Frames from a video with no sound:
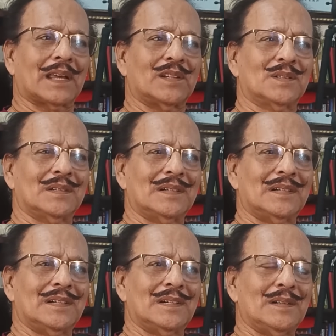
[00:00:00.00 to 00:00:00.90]
গেল
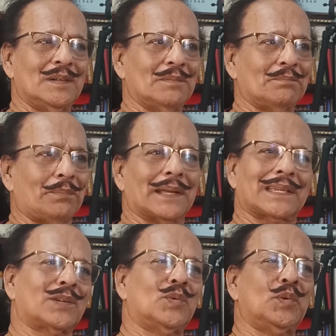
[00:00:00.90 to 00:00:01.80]

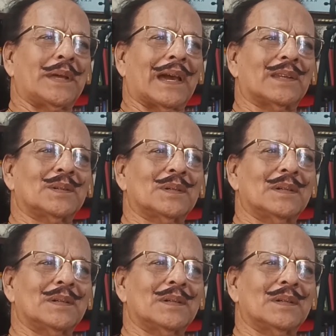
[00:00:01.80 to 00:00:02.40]
পাতাটা উল্টে গেল